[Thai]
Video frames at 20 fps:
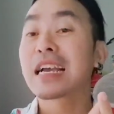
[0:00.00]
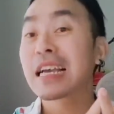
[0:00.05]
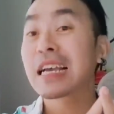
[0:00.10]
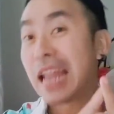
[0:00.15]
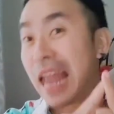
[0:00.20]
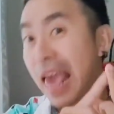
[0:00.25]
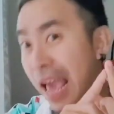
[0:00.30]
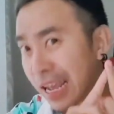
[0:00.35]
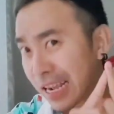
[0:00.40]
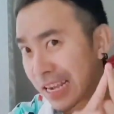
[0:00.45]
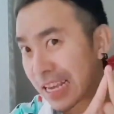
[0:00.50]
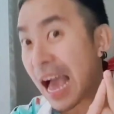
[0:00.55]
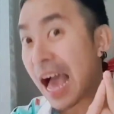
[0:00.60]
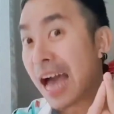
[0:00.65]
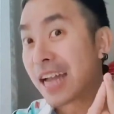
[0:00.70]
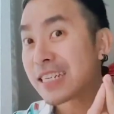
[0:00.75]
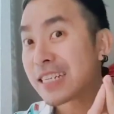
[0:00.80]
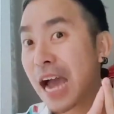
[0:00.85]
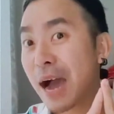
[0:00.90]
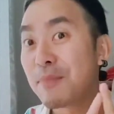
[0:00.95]
และการ
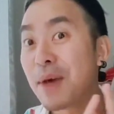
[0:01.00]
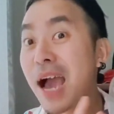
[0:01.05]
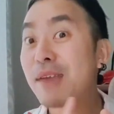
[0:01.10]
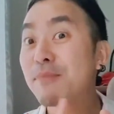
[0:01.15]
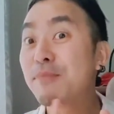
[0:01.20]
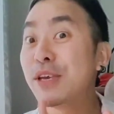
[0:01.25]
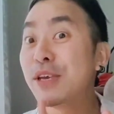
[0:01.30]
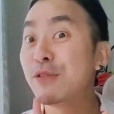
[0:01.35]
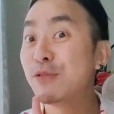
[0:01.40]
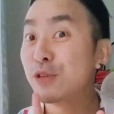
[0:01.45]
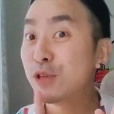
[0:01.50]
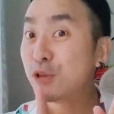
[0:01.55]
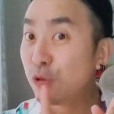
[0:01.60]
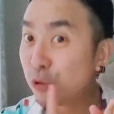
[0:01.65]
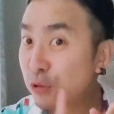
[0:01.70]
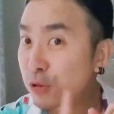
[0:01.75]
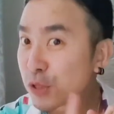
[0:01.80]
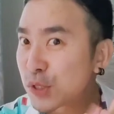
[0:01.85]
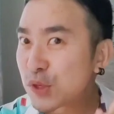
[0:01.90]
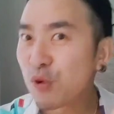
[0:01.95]
ทำให้ผิวดู
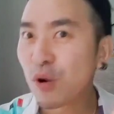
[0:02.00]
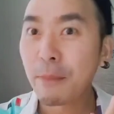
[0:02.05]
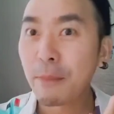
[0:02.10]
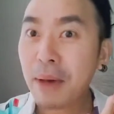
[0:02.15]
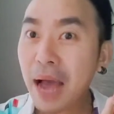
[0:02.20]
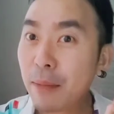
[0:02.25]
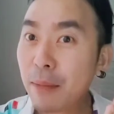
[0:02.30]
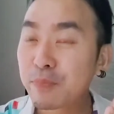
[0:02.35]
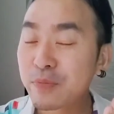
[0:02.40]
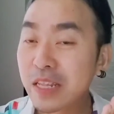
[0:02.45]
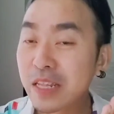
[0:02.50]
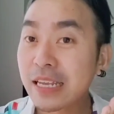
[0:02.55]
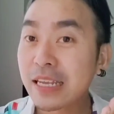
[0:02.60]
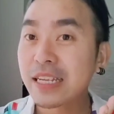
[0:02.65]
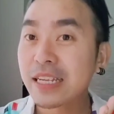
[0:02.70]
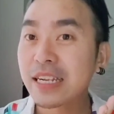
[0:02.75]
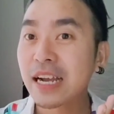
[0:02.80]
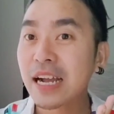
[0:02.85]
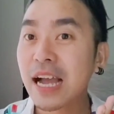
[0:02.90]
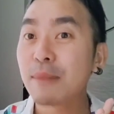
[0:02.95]
สุขภาพดี
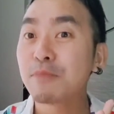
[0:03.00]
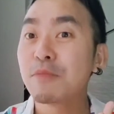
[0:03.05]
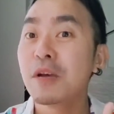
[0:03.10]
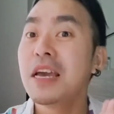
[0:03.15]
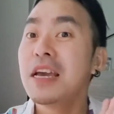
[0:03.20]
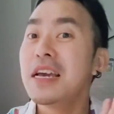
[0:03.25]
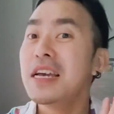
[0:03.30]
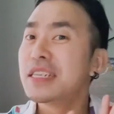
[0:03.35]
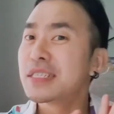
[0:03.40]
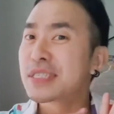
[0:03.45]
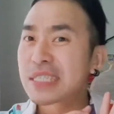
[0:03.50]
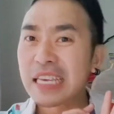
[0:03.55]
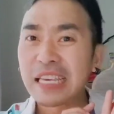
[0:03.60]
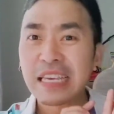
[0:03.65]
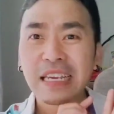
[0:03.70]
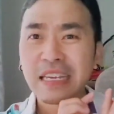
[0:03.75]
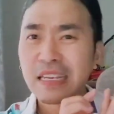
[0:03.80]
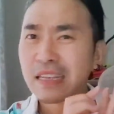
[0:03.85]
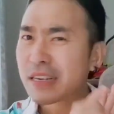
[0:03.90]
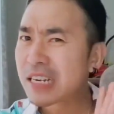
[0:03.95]
นะครับ
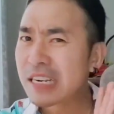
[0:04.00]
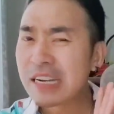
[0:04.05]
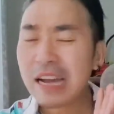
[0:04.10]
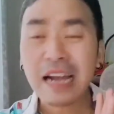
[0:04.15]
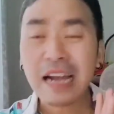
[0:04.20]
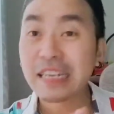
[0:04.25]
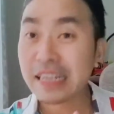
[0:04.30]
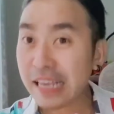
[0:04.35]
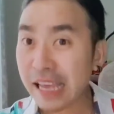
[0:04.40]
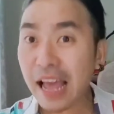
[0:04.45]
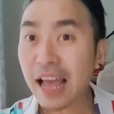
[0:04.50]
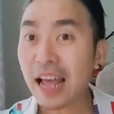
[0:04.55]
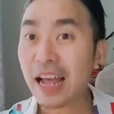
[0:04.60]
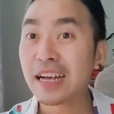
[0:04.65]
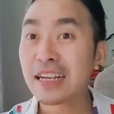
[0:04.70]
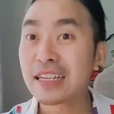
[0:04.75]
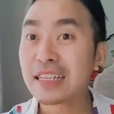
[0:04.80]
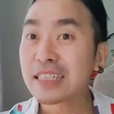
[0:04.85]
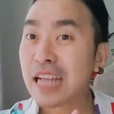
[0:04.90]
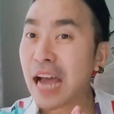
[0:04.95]
4เรื่องนี้
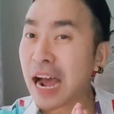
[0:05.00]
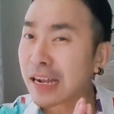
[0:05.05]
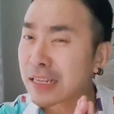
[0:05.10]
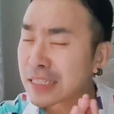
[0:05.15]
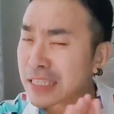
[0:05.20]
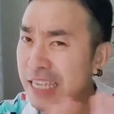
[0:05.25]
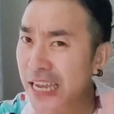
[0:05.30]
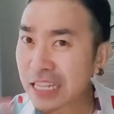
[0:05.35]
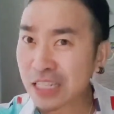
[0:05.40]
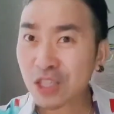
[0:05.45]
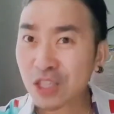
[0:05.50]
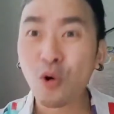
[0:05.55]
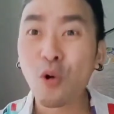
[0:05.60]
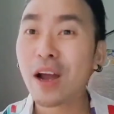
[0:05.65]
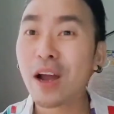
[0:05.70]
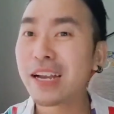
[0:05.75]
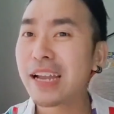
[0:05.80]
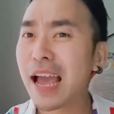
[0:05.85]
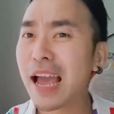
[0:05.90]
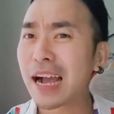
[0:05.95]
ทั้ง7ตัว
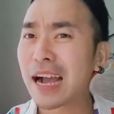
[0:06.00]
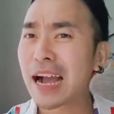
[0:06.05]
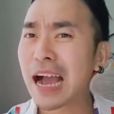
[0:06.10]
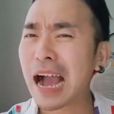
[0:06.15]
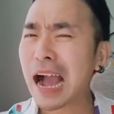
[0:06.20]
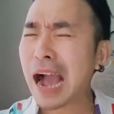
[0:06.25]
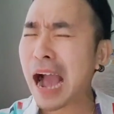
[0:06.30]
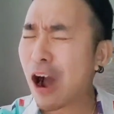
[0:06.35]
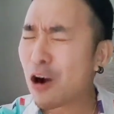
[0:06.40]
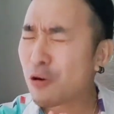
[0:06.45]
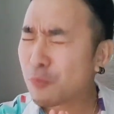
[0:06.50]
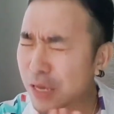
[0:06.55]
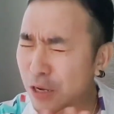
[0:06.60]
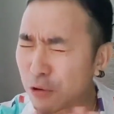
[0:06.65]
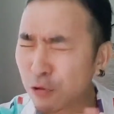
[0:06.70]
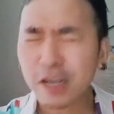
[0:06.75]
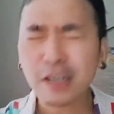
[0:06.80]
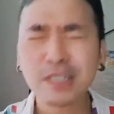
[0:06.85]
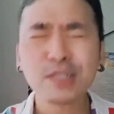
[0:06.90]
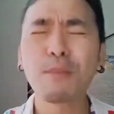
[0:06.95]
เนี่ยเขามีคุ
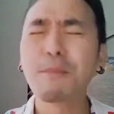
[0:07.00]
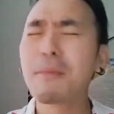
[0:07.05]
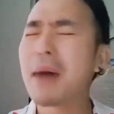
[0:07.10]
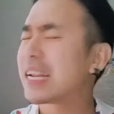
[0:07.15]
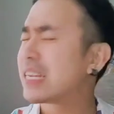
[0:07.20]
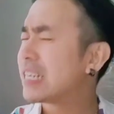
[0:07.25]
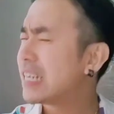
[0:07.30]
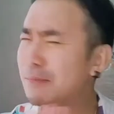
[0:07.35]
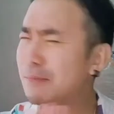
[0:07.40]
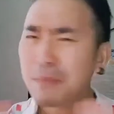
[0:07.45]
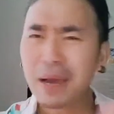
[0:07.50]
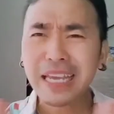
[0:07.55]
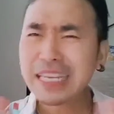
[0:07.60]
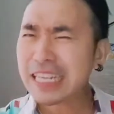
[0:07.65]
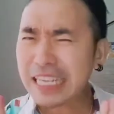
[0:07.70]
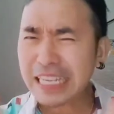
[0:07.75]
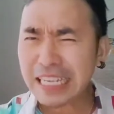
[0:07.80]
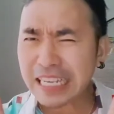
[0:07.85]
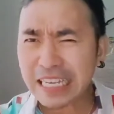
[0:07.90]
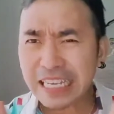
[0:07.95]
ณสมบัติที่ไม่ห
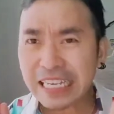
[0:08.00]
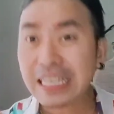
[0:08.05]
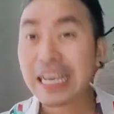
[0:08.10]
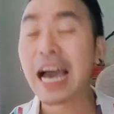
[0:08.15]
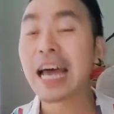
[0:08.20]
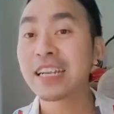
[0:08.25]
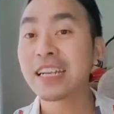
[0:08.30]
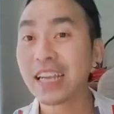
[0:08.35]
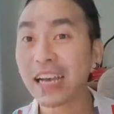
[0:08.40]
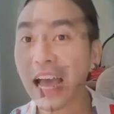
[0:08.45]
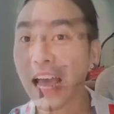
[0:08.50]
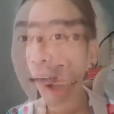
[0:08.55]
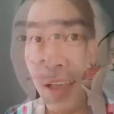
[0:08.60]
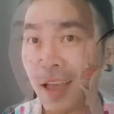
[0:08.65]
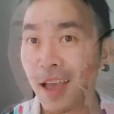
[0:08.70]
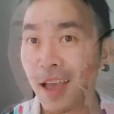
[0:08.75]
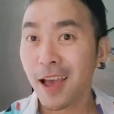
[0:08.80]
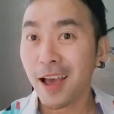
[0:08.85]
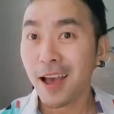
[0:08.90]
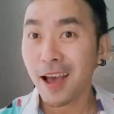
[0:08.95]
นีกันนะครับ
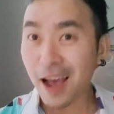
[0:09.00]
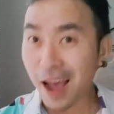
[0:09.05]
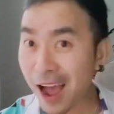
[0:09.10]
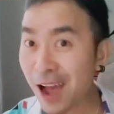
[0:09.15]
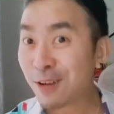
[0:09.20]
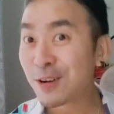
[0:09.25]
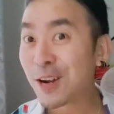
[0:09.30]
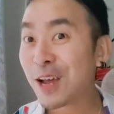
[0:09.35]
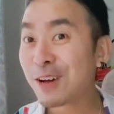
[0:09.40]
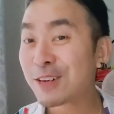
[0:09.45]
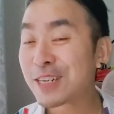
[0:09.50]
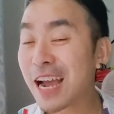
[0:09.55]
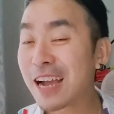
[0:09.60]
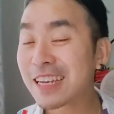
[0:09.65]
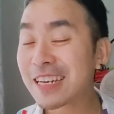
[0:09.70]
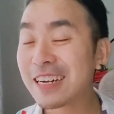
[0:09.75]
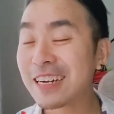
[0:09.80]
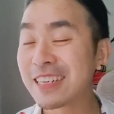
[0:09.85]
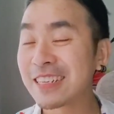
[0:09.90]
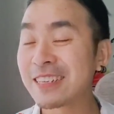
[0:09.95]
อ้าวแล้วถ้า
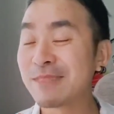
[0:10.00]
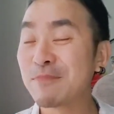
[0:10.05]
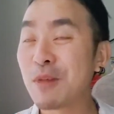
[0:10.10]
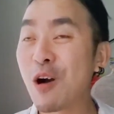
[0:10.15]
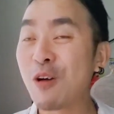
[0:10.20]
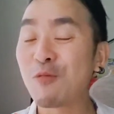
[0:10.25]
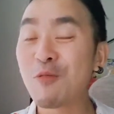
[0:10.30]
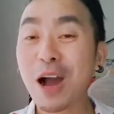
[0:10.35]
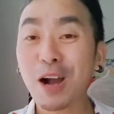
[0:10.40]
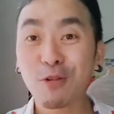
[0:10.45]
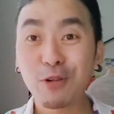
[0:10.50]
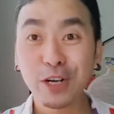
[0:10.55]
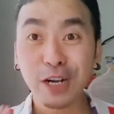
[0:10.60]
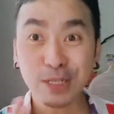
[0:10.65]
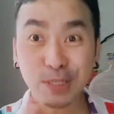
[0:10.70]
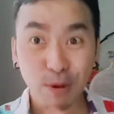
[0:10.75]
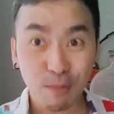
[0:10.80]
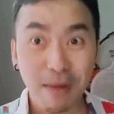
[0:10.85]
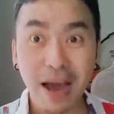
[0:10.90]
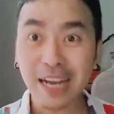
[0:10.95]
เกิดบอกว่าคุณ
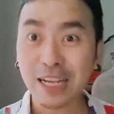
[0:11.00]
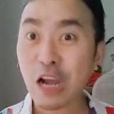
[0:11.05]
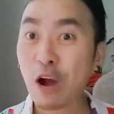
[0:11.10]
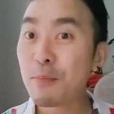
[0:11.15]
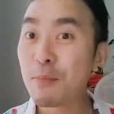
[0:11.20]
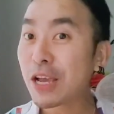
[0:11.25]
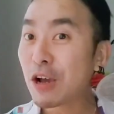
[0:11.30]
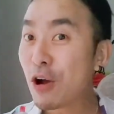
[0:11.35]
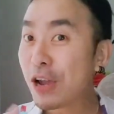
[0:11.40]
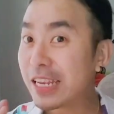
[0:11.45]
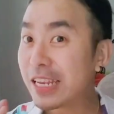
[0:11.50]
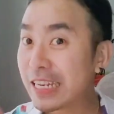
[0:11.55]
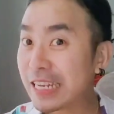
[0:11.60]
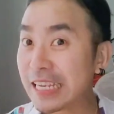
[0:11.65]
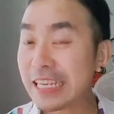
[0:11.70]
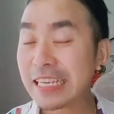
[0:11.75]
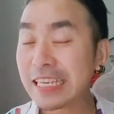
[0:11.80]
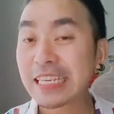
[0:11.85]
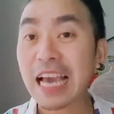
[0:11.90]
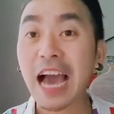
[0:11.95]
สมบัติเขาไม่ค่อยห
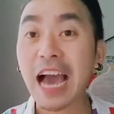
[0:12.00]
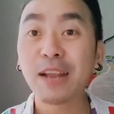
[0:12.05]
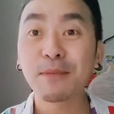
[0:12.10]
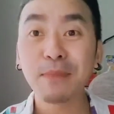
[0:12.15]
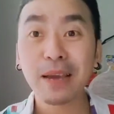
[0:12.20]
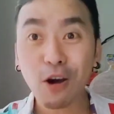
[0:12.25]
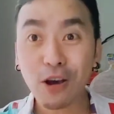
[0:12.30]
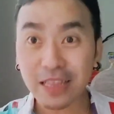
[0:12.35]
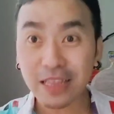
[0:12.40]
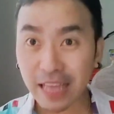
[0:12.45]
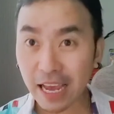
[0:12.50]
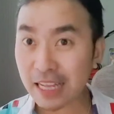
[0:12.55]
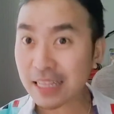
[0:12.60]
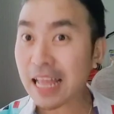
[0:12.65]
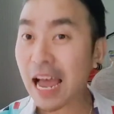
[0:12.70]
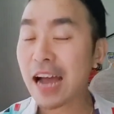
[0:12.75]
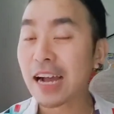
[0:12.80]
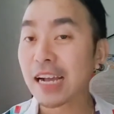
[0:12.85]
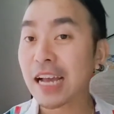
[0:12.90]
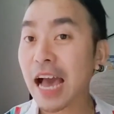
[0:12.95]
นีกันไม่ค่อยแตก
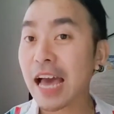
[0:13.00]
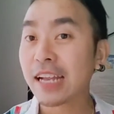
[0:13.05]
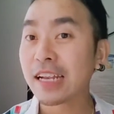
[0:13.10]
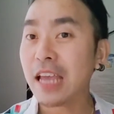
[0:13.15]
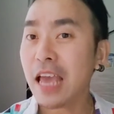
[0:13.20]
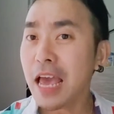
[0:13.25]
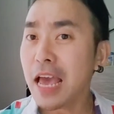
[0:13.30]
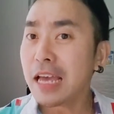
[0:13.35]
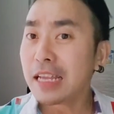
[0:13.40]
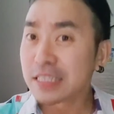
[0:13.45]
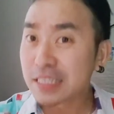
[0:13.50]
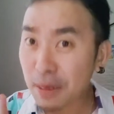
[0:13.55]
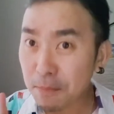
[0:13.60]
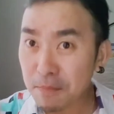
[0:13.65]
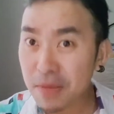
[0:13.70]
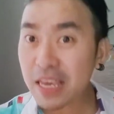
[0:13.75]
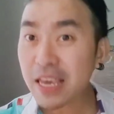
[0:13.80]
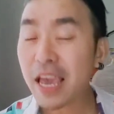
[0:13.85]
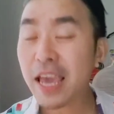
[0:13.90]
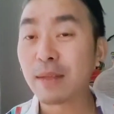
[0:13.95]
ต่างกันจะ
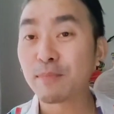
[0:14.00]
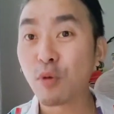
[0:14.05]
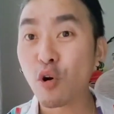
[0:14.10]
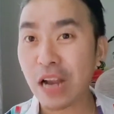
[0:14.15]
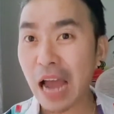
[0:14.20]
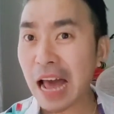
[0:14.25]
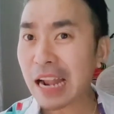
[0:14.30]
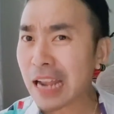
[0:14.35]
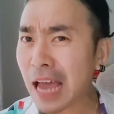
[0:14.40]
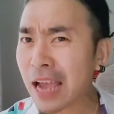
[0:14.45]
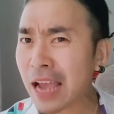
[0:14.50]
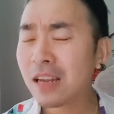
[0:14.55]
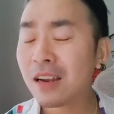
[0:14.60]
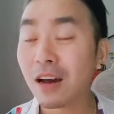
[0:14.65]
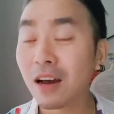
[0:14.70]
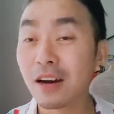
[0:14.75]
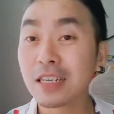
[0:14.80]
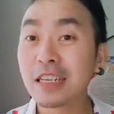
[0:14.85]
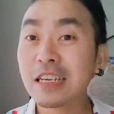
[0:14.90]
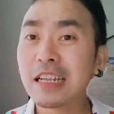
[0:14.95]
มีเหตุผลอะไร
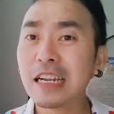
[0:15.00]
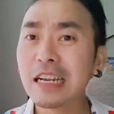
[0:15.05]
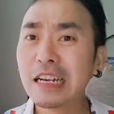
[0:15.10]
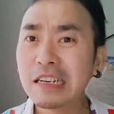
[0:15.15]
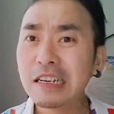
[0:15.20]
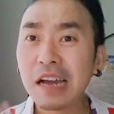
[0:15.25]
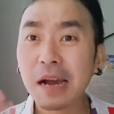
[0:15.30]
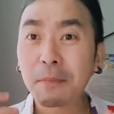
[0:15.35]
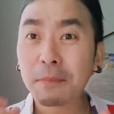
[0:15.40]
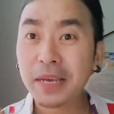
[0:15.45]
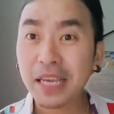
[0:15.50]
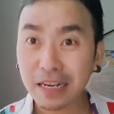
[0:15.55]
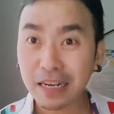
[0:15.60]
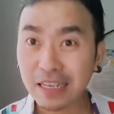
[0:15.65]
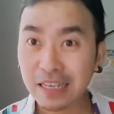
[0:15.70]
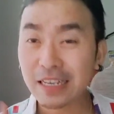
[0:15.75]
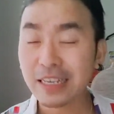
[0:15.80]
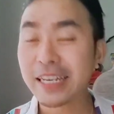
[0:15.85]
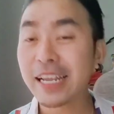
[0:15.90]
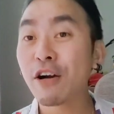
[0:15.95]
เหรอที่เลือกเพียง
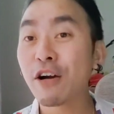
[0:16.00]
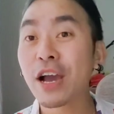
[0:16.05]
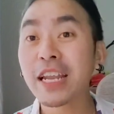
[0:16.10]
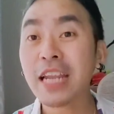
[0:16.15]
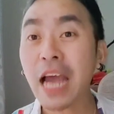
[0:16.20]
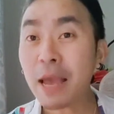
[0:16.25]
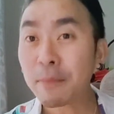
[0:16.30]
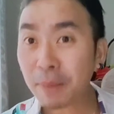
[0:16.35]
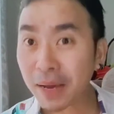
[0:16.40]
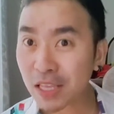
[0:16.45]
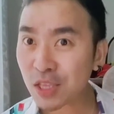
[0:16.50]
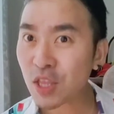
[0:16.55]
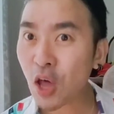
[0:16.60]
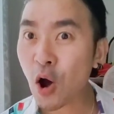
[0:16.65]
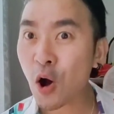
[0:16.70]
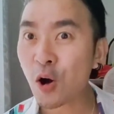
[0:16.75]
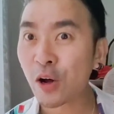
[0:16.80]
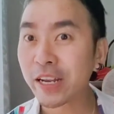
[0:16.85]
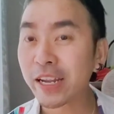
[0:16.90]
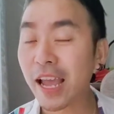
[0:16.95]
หนึ่งเดียวให้ได้ไป
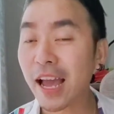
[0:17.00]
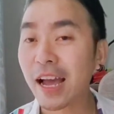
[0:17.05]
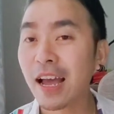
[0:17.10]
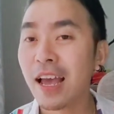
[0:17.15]
ต่อเนี่ย